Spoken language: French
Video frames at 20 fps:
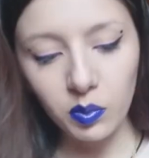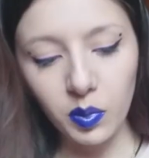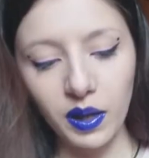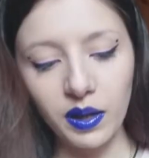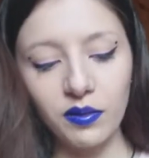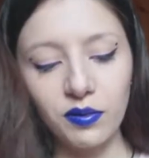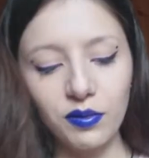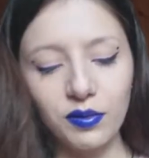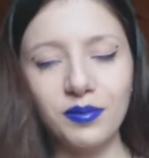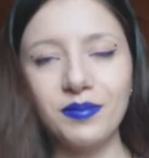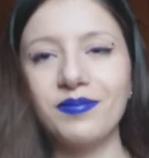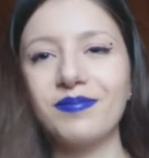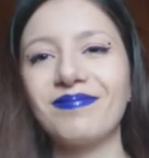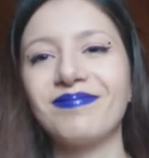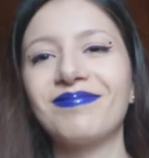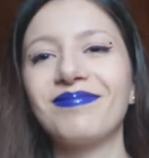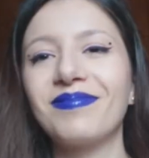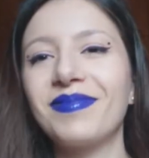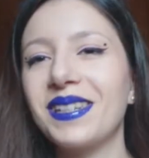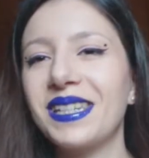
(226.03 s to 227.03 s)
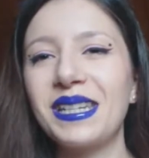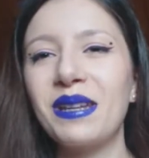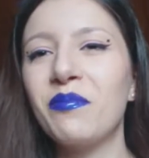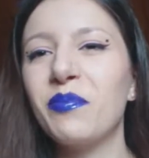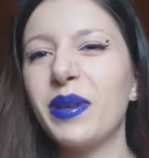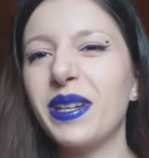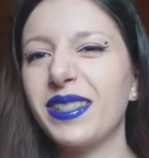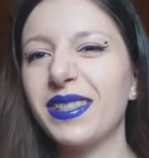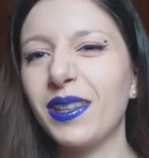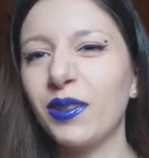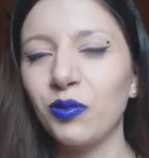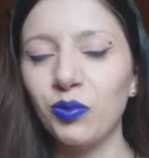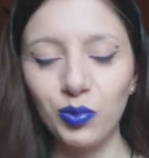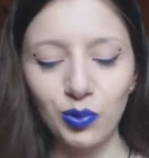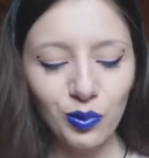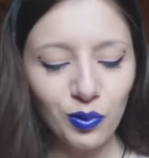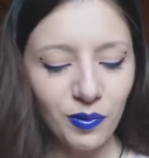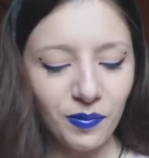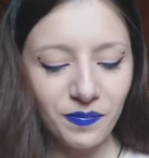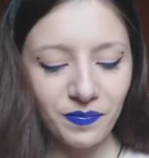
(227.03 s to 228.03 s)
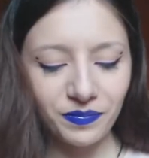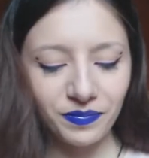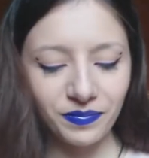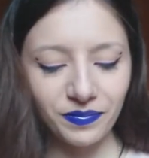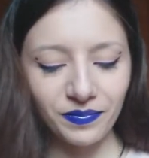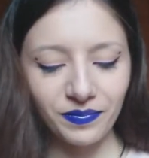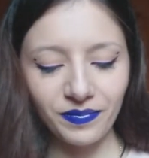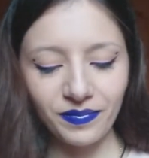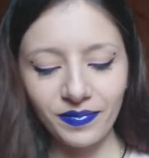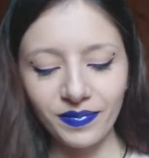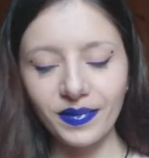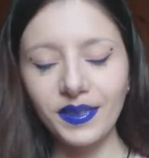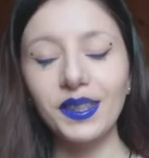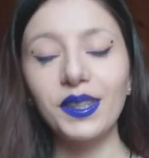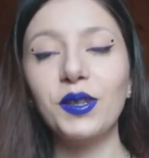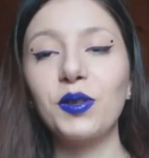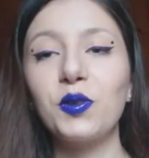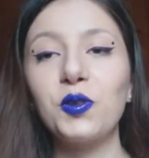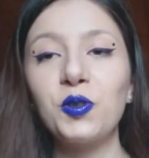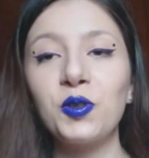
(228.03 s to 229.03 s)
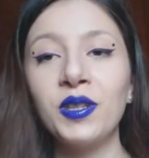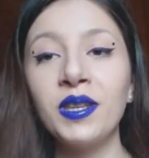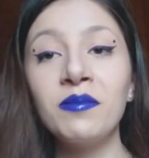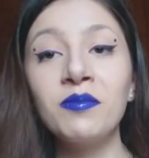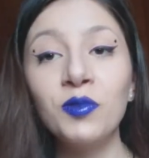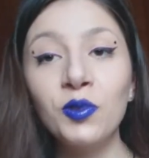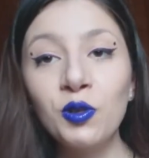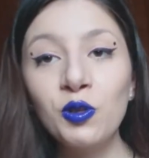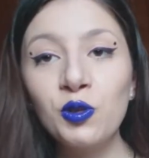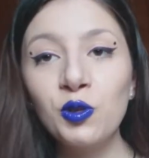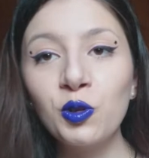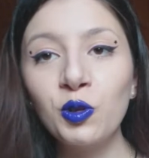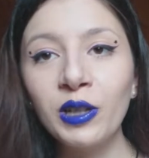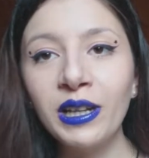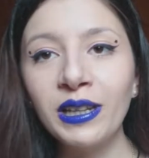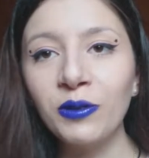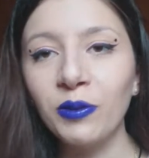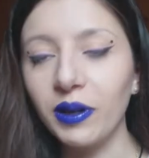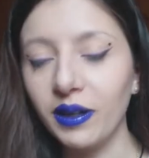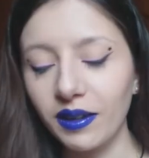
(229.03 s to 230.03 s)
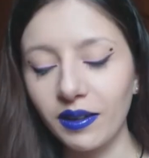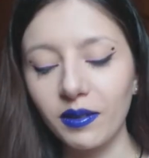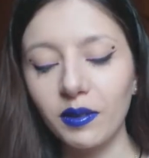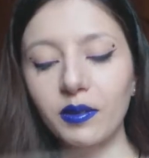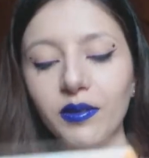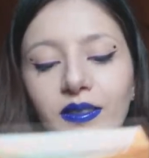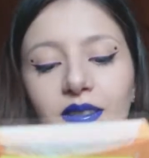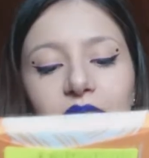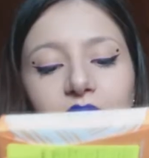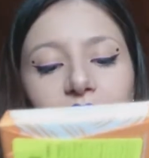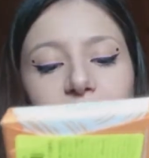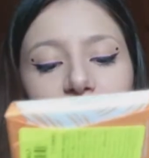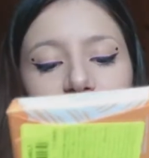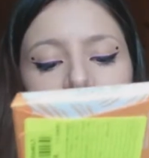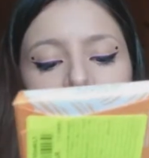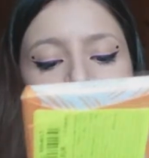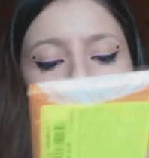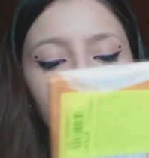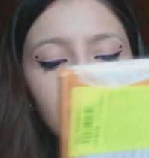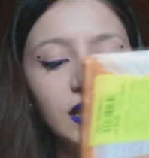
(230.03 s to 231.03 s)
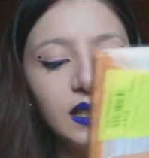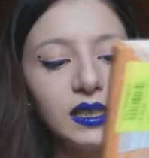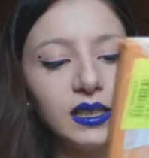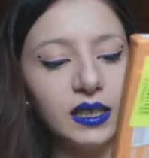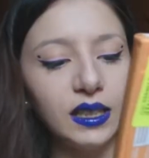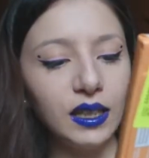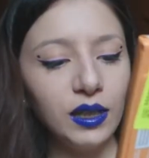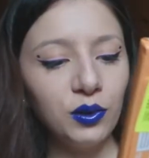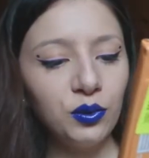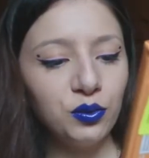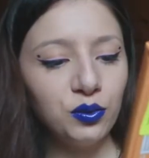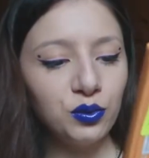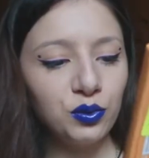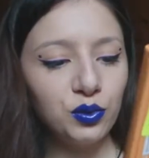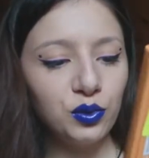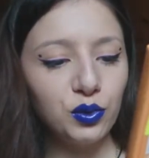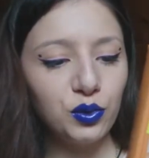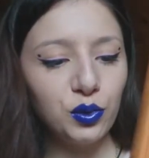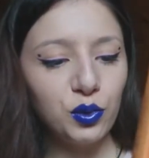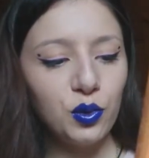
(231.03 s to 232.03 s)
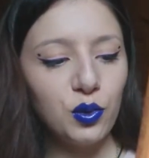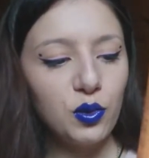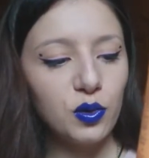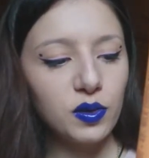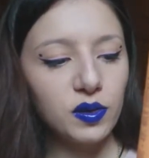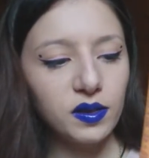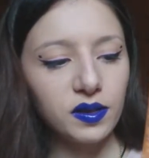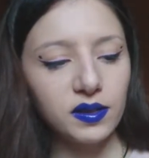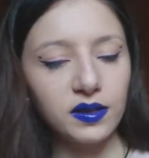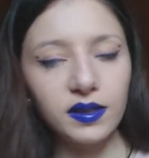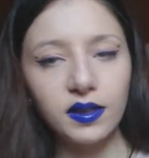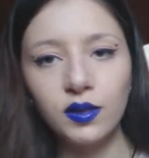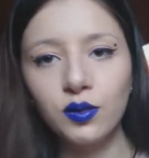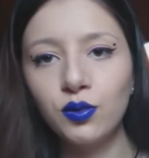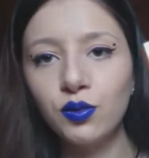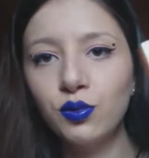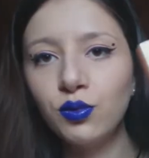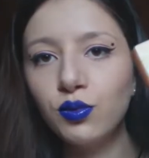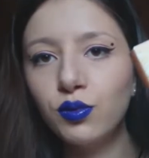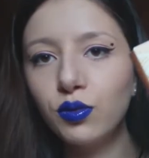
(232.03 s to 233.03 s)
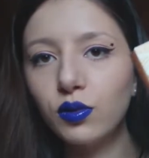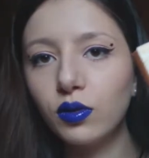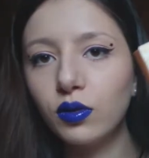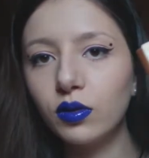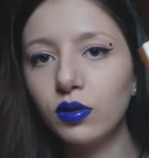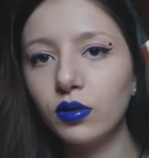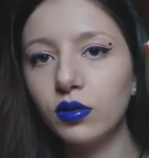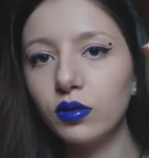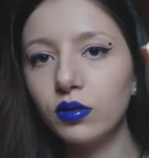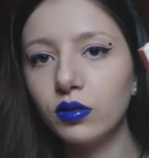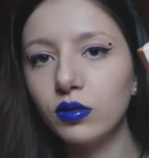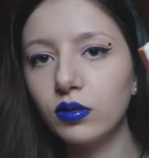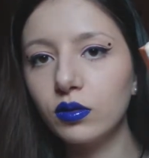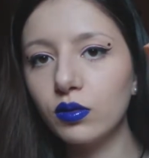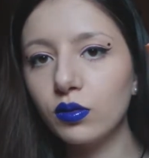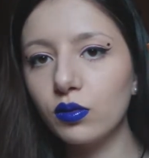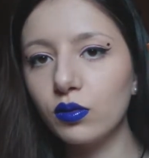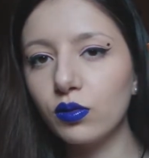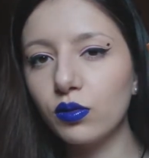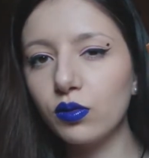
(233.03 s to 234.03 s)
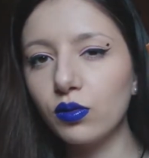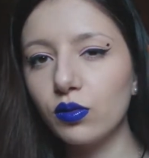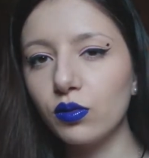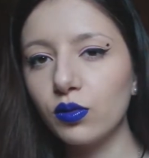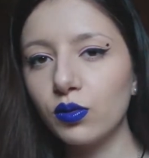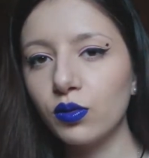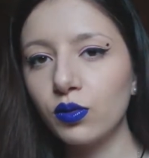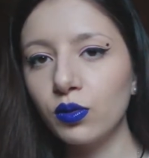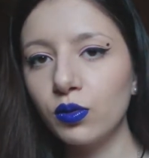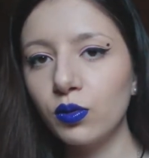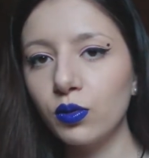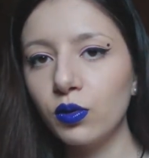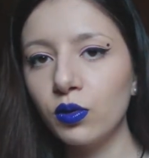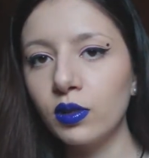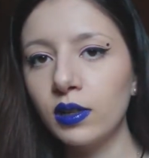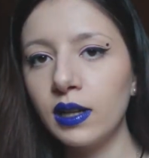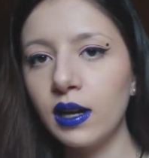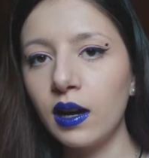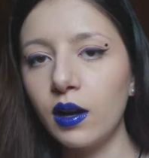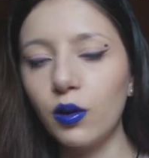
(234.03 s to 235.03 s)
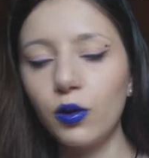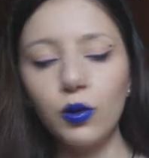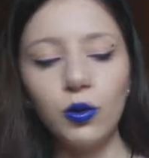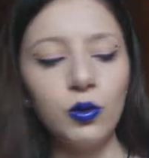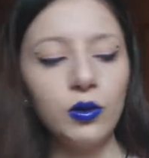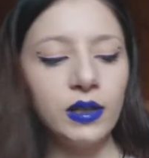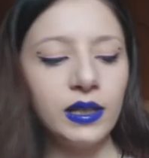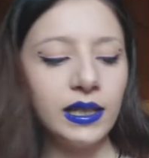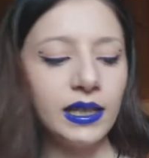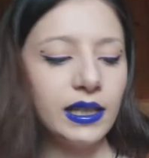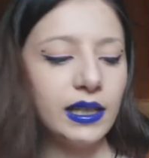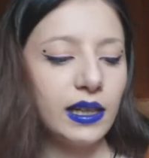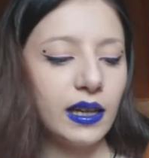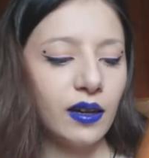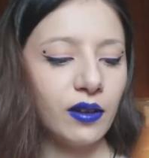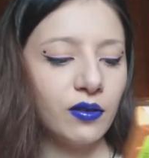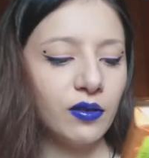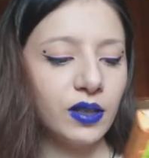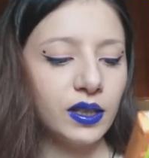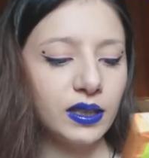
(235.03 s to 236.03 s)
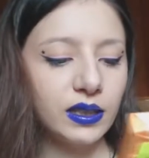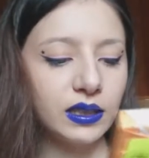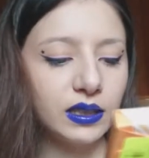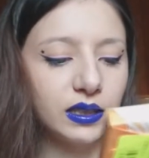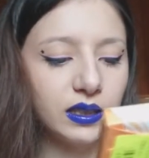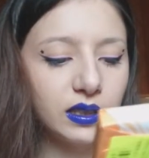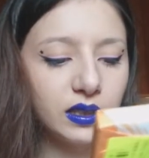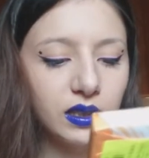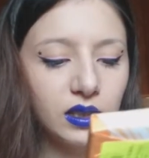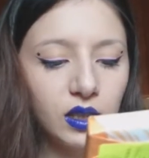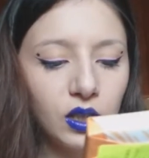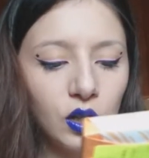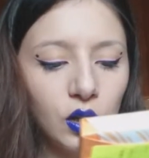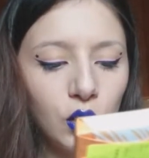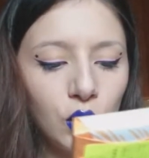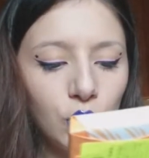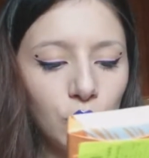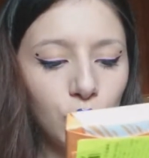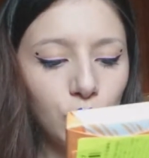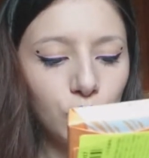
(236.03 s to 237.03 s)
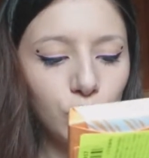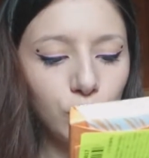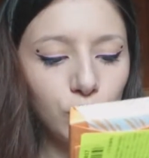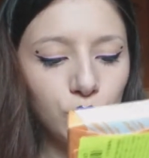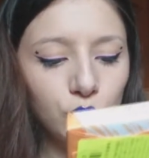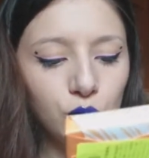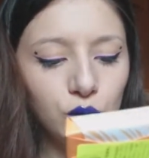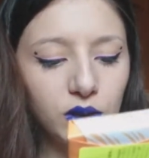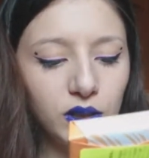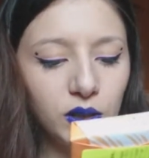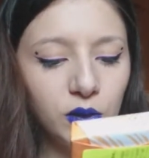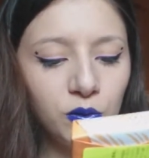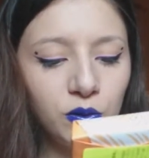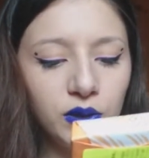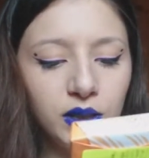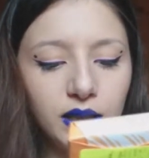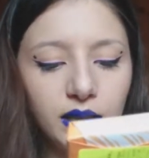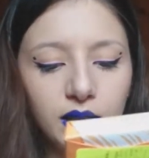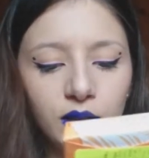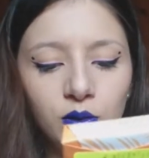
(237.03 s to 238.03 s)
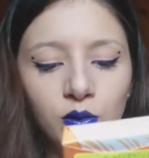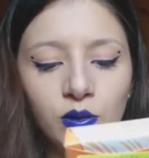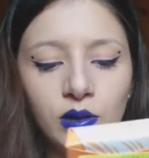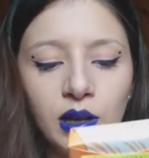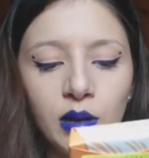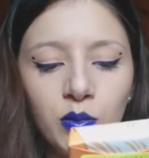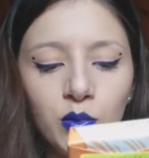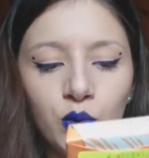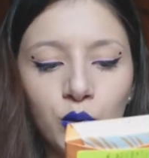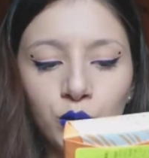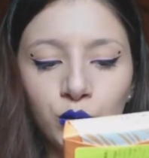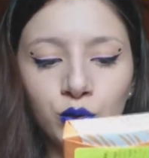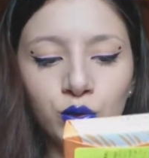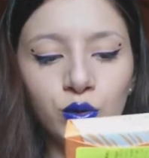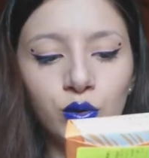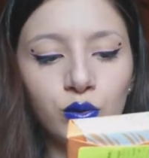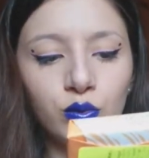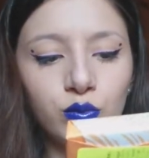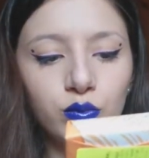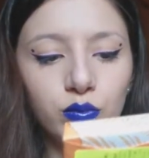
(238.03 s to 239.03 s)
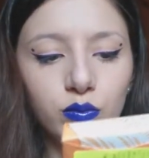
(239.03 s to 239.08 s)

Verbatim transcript: Bref, j'aime pas ça non plus. Je n'aime que le chocolat noir. Et donc du coup, c'est du chocolat au lait avec du kiwi et de la mangue.